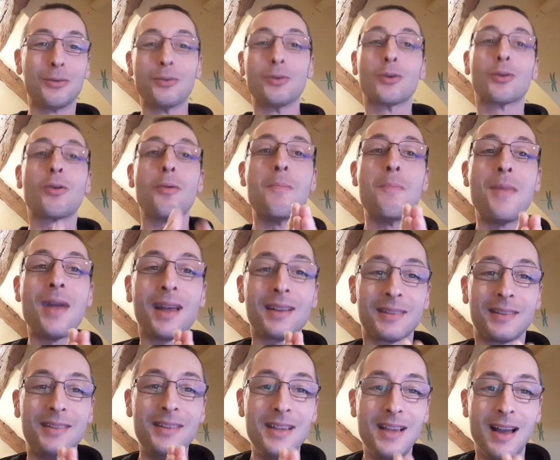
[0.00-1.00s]
Donc,
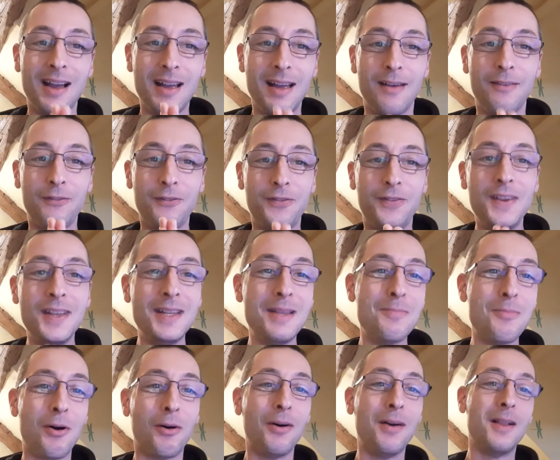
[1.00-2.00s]
merci
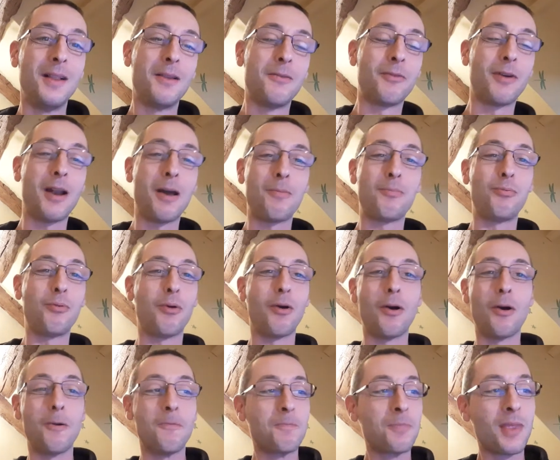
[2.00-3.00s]
infiniment voilà, pour
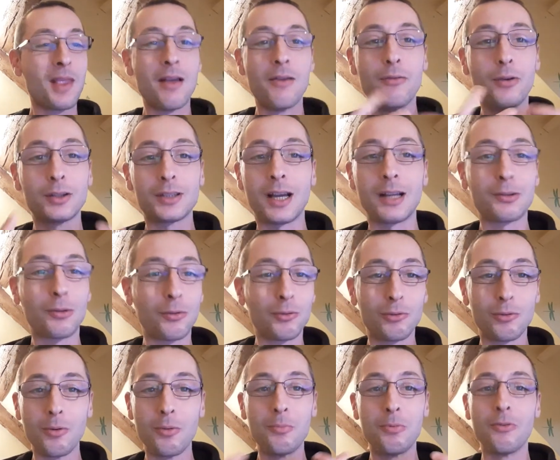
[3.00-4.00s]
votre
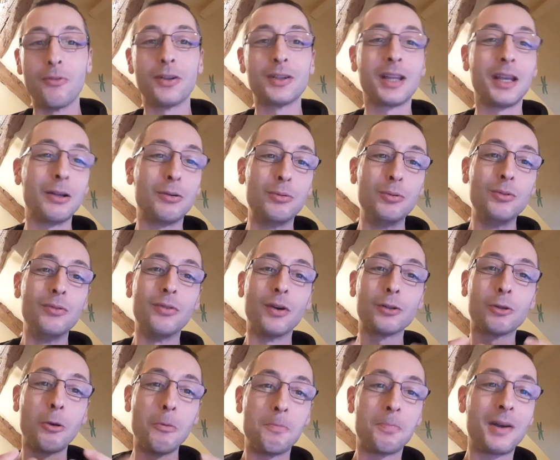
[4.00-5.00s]
attention, pour votre écoute,
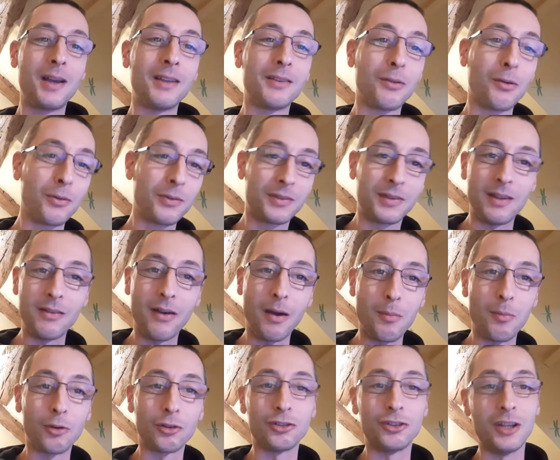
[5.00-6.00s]
votre présence. C'est
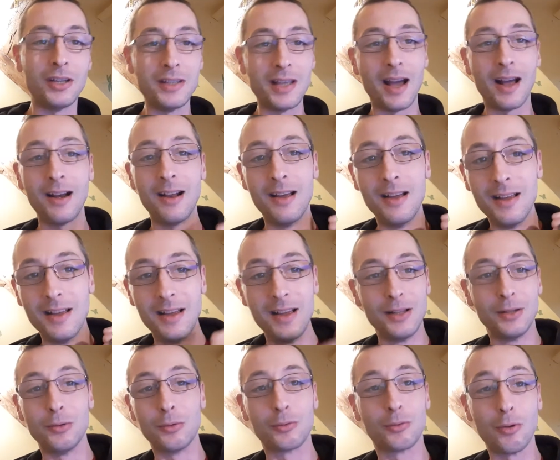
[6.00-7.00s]
vraiment génial.
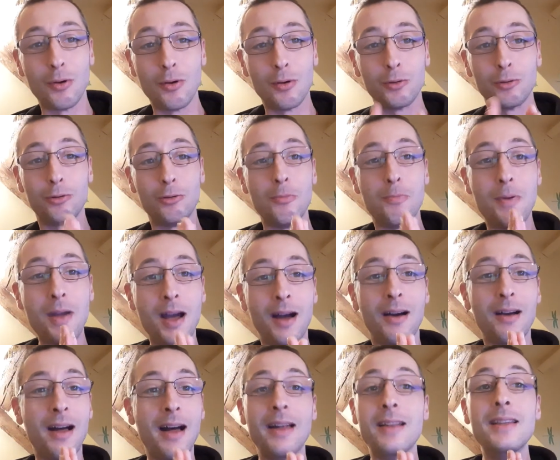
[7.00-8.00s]
Donc,
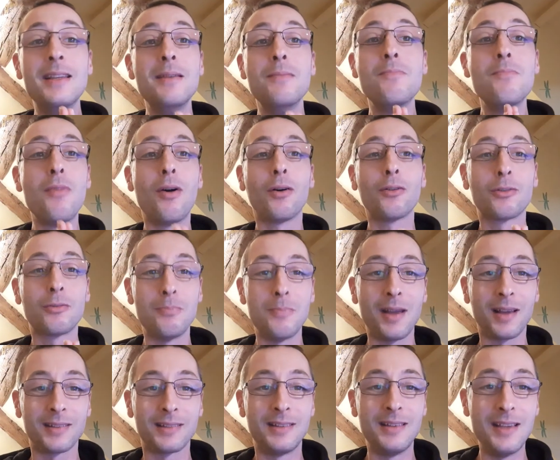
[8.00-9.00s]
super. Un immense
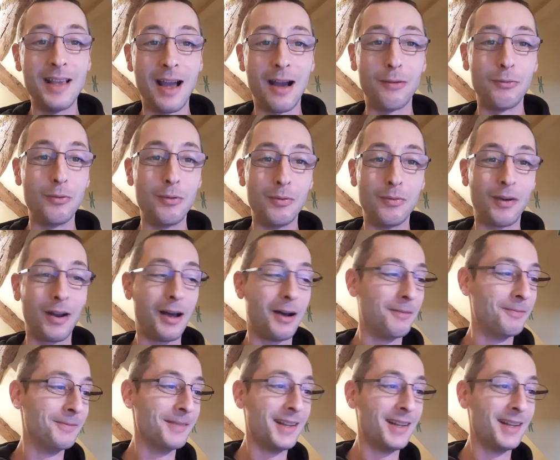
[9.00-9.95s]
merci à vous. Voilà.